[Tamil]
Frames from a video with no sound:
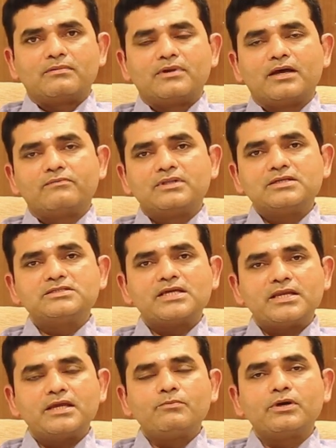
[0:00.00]
நான் வந்து
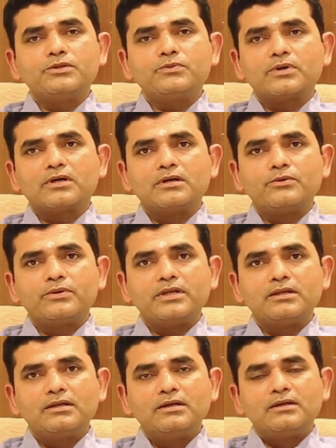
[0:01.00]
சென்னை மருத்துவக்
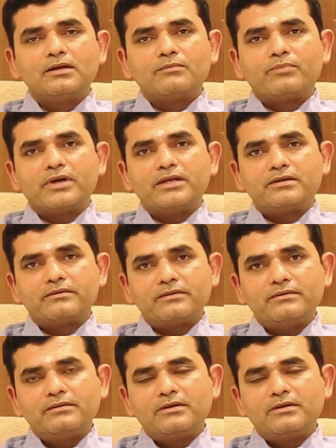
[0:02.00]
கல்லூரியில் பயின்று